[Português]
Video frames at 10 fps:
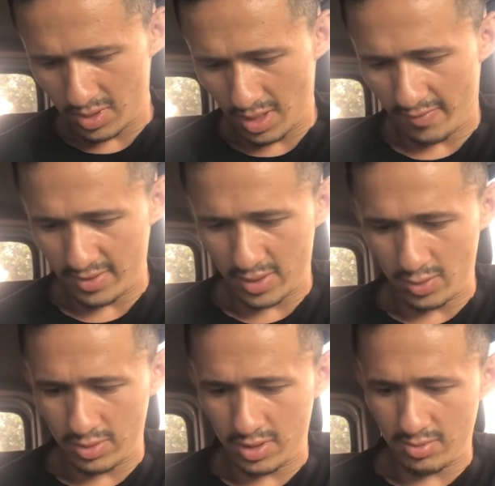Tava tá
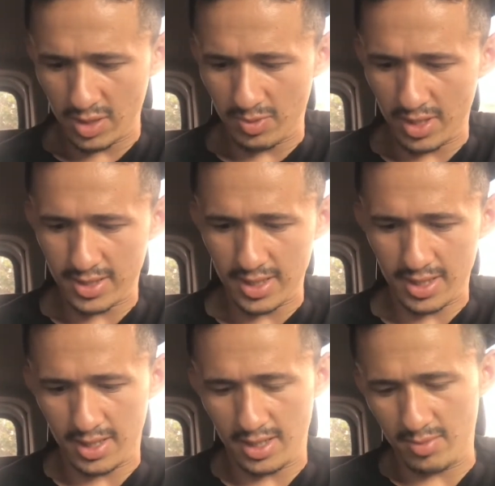ansioso demais pela essa
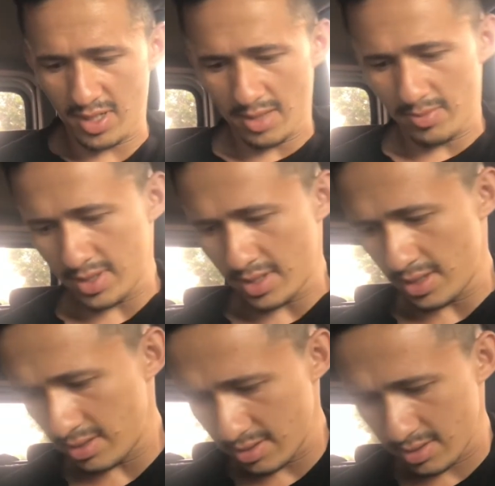câmera,
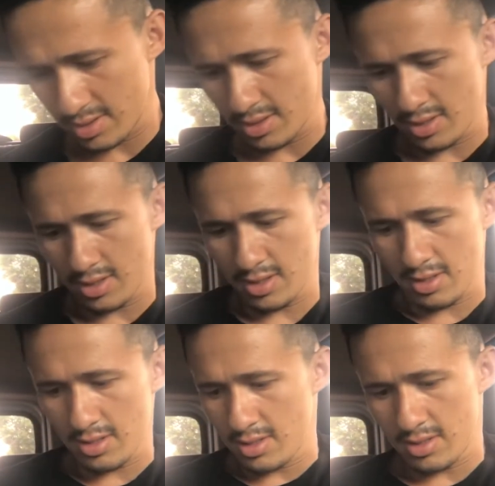rapaziada.
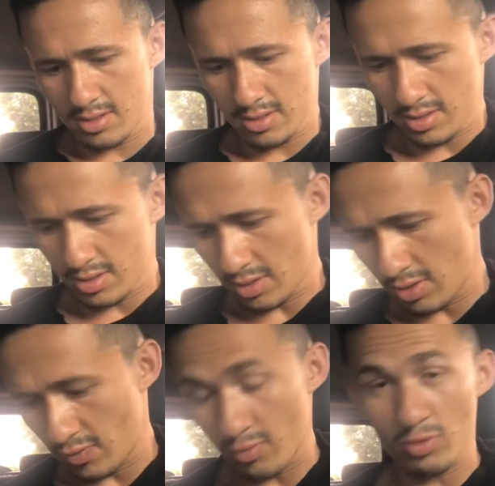Que
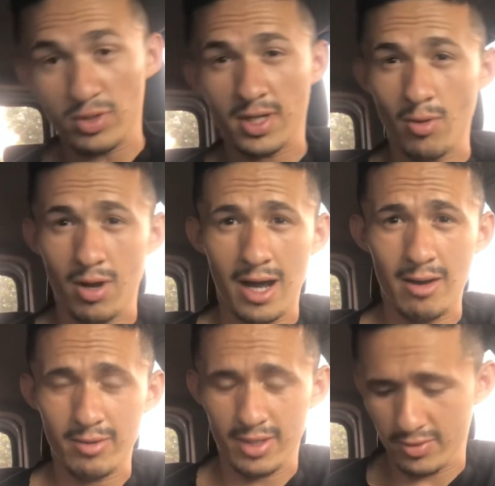agora eu vou buscar o
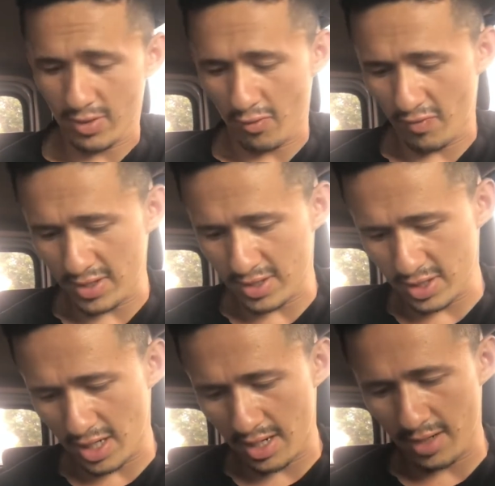carro, né? Eu vou fazer
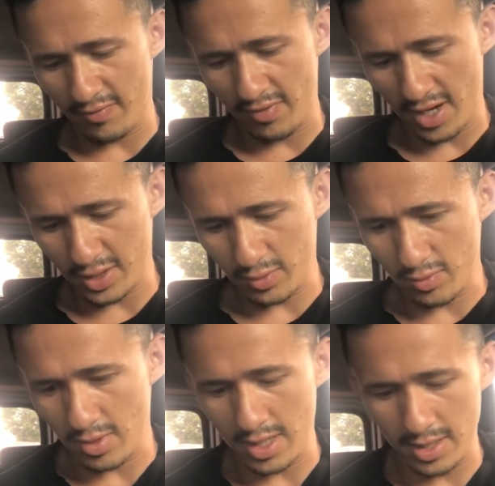já a viagem
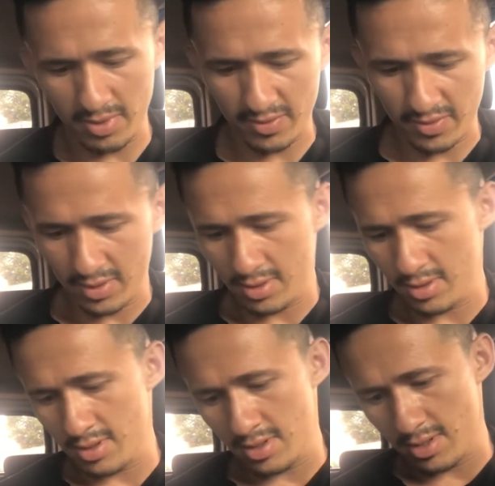com ela para
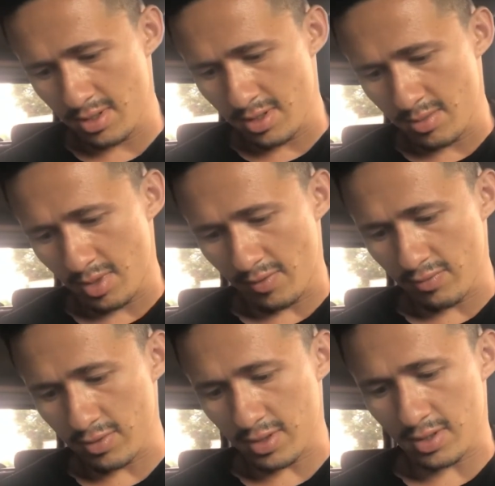para
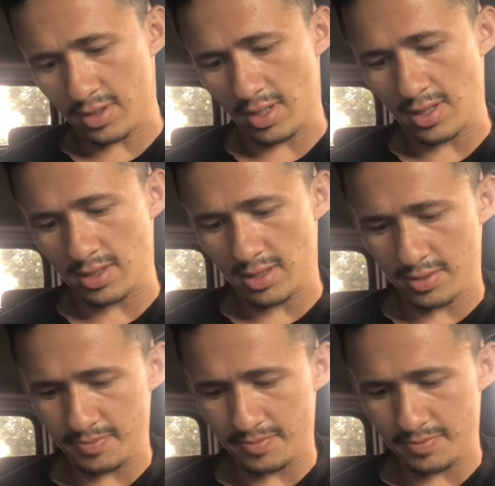vocês.